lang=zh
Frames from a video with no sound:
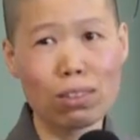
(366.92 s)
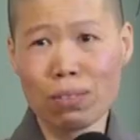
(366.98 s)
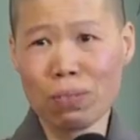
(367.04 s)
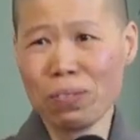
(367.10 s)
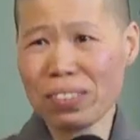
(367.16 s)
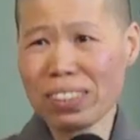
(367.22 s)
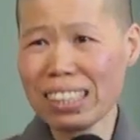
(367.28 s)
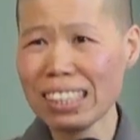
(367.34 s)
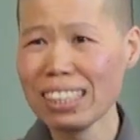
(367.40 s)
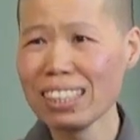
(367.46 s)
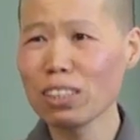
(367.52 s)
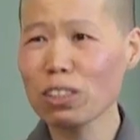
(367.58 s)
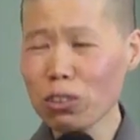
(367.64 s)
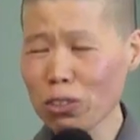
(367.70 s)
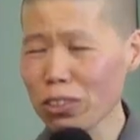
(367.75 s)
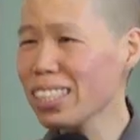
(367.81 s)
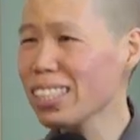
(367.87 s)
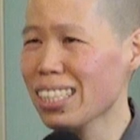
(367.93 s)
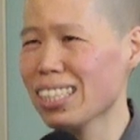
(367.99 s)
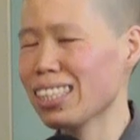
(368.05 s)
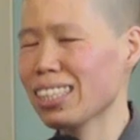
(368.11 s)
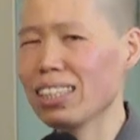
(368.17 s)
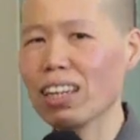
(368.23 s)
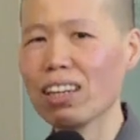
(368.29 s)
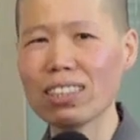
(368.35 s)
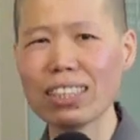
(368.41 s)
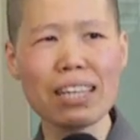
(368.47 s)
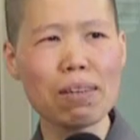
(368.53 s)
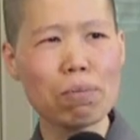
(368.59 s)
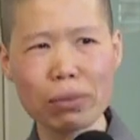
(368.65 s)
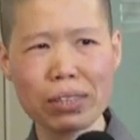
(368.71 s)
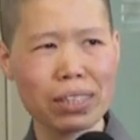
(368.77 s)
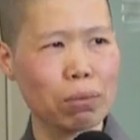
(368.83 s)
就睡死哦，这
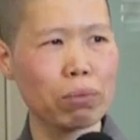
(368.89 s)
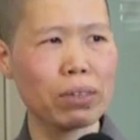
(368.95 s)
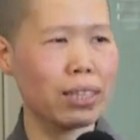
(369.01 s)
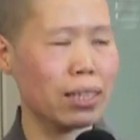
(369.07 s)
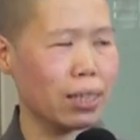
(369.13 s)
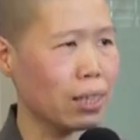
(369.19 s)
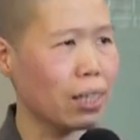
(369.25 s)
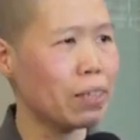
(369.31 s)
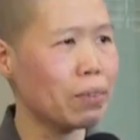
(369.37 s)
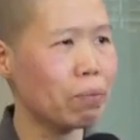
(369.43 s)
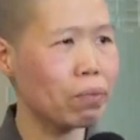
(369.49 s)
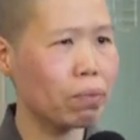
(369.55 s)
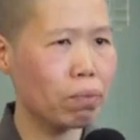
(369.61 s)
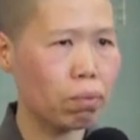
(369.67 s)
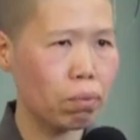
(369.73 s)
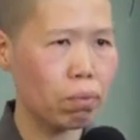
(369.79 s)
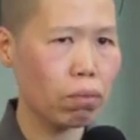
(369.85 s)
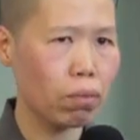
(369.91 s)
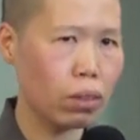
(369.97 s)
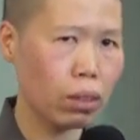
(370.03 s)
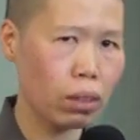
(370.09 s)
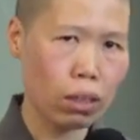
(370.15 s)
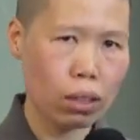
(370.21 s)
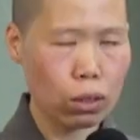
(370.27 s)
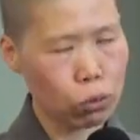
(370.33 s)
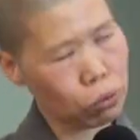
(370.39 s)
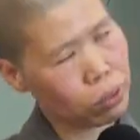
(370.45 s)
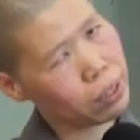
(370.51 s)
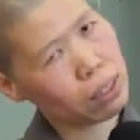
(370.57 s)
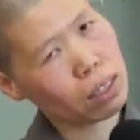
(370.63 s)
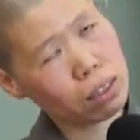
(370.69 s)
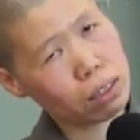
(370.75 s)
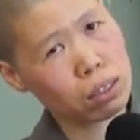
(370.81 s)
样不行不行哦。睡
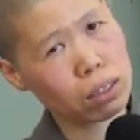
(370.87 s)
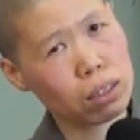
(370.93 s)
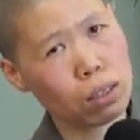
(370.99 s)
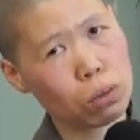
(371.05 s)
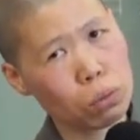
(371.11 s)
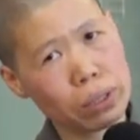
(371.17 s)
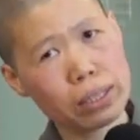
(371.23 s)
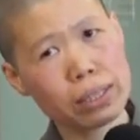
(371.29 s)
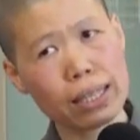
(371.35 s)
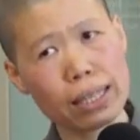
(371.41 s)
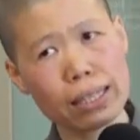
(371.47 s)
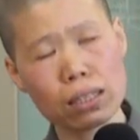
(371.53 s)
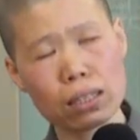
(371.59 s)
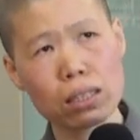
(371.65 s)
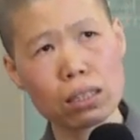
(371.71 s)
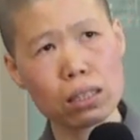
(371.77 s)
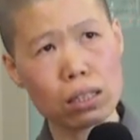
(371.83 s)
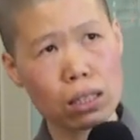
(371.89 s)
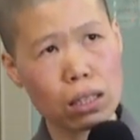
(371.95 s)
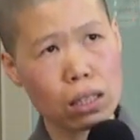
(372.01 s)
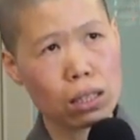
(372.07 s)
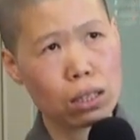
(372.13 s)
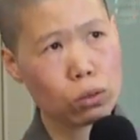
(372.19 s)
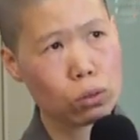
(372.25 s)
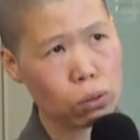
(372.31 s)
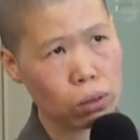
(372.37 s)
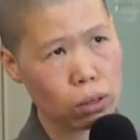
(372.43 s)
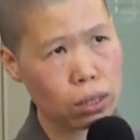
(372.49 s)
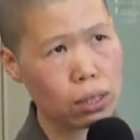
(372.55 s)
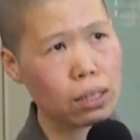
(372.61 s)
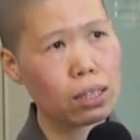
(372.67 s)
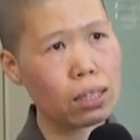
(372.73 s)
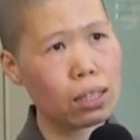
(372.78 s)
觉的时候问一下自己。如果
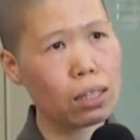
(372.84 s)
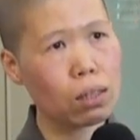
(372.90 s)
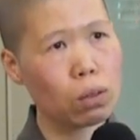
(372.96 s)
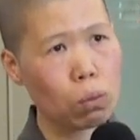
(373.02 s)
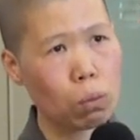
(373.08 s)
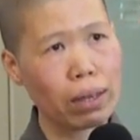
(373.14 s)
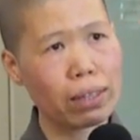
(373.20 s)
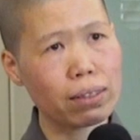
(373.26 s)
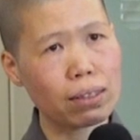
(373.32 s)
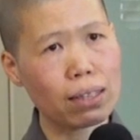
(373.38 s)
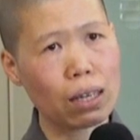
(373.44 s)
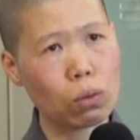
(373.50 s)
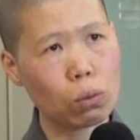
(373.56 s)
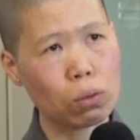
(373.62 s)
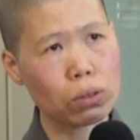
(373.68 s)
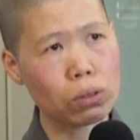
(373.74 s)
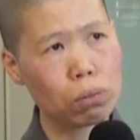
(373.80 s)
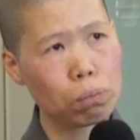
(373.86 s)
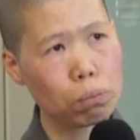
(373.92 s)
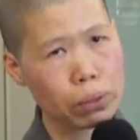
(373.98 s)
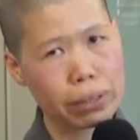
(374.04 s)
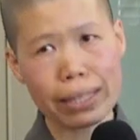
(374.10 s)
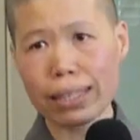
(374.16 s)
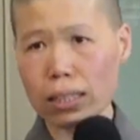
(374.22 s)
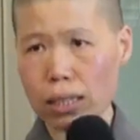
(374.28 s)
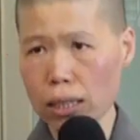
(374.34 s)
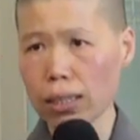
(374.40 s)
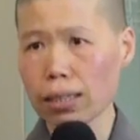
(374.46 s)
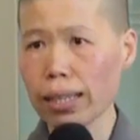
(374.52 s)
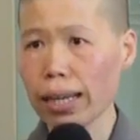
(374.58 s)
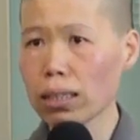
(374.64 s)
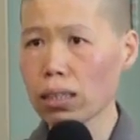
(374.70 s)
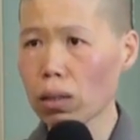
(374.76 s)
今天晚上我就不再
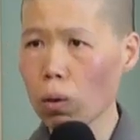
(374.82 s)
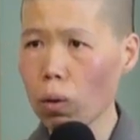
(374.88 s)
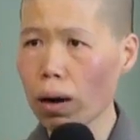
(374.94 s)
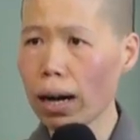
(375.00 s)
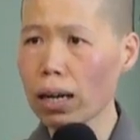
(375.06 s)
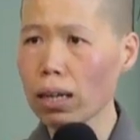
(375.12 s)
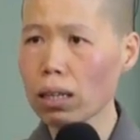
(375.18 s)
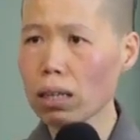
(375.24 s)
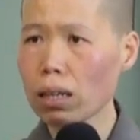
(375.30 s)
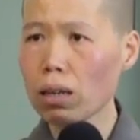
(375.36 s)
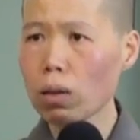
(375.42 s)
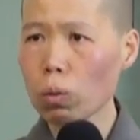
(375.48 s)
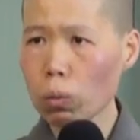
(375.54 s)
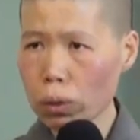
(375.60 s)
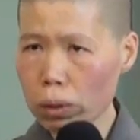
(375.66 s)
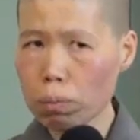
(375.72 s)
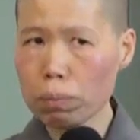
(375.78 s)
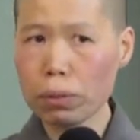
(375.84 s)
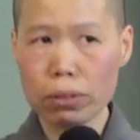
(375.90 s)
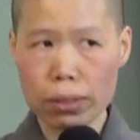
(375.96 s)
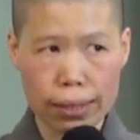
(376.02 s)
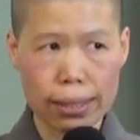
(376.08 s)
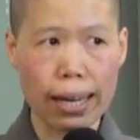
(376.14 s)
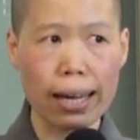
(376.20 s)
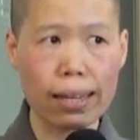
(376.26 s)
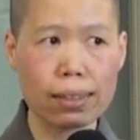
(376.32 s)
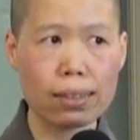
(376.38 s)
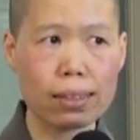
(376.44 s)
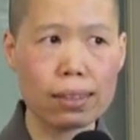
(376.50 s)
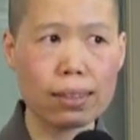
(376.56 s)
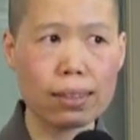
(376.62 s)
醒来的话，我有没有遗憾？